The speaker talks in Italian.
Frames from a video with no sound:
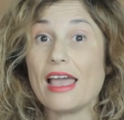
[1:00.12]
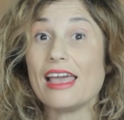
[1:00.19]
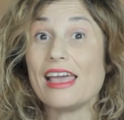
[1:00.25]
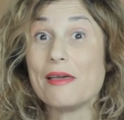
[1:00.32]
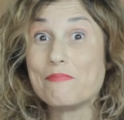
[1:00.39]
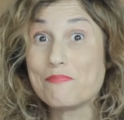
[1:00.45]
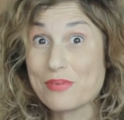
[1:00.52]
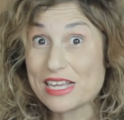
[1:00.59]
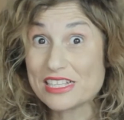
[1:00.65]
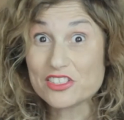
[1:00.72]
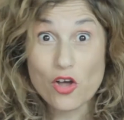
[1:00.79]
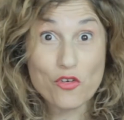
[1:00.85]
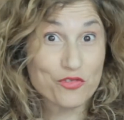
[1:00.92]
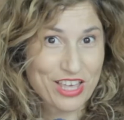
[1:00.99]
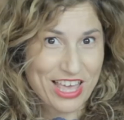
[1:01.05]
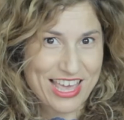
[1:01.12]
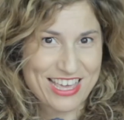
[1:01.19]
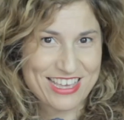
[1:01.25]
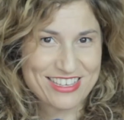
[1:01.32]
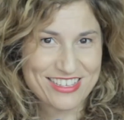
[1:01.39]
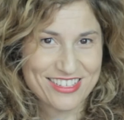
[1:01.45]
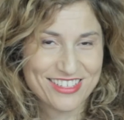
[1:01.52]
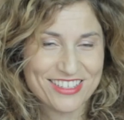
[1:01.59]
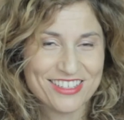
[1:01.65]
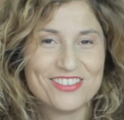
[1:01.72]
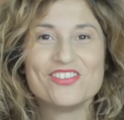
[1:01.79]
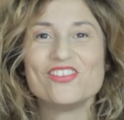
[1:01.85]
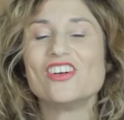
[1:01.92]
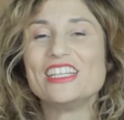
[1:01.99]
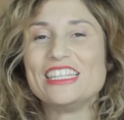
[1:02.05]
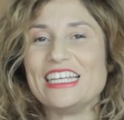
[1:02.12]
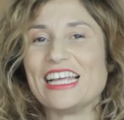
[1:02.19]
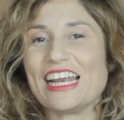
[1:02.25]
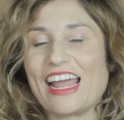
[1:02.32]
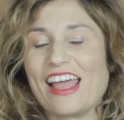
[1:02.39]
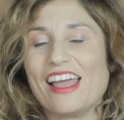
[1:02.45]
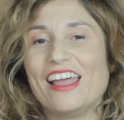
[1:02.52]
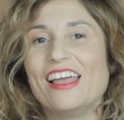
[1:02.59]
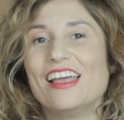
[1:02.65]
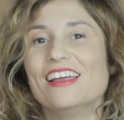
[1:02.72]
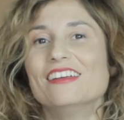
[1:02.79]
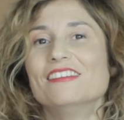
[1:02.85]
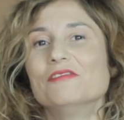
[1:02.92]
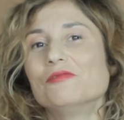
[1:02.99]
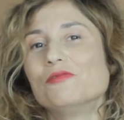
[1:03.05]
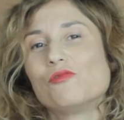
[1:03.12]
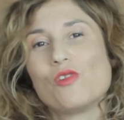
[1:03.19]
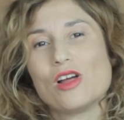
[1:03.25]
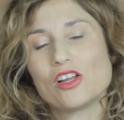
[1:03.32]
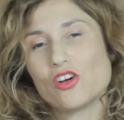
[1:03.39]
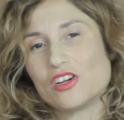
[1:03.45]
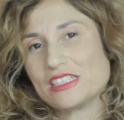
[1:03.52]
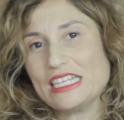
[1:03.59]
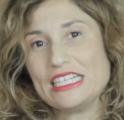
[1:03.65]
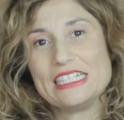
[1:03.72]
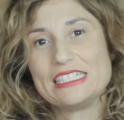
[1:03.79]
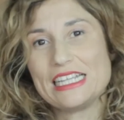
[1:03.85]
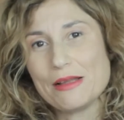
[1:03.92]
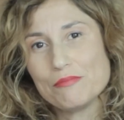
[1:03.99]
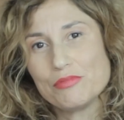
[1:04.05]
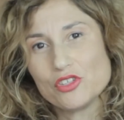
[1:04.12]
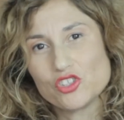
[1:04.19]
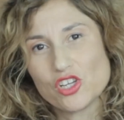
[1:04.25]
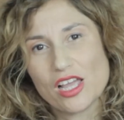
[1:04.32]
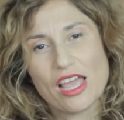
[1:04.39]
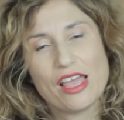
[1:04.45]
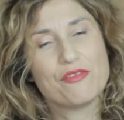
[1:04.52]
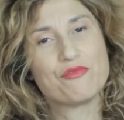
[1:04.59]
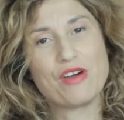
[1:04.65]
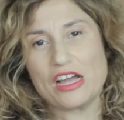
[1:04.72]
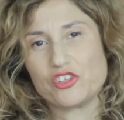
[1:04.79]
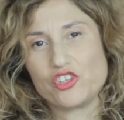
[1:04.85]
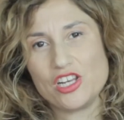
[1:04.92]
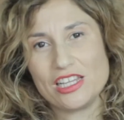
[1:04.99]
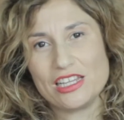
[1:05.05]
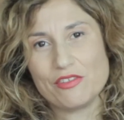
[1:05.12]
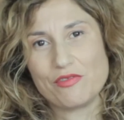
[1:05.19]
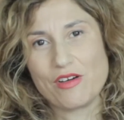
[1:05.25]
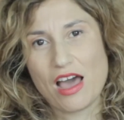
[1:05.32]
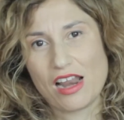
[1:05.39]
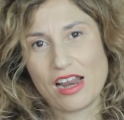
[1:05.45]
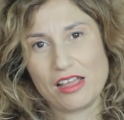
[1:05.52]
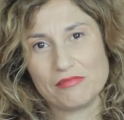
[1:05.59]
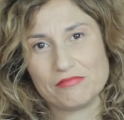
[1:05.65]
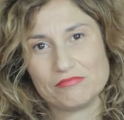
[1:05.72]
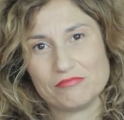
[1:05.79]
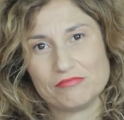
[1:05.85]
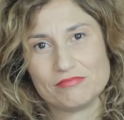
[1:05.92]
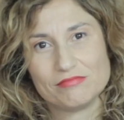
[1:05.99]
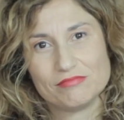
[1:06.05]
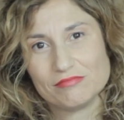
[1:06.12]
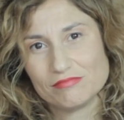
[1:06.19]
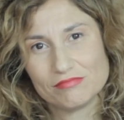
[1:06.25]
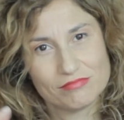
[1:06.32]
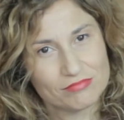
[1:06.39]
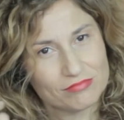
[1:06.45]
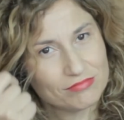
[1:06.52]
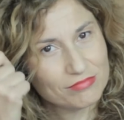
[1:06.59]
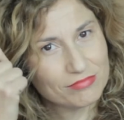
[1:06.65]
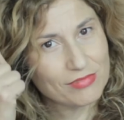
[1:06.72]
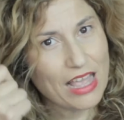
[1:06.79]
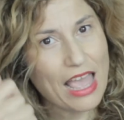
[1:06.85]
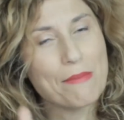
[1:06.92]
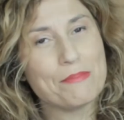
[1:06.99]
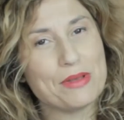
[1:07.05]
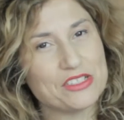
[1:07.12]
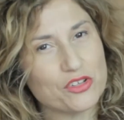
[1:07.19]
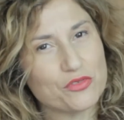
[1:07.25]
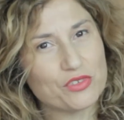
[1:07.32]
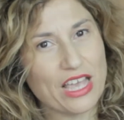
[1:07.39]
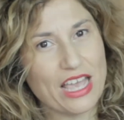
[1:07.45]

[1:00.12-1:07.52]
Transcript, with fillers: A piece of cake vuol dire un qualcosa di semplice e facile da fare è piece of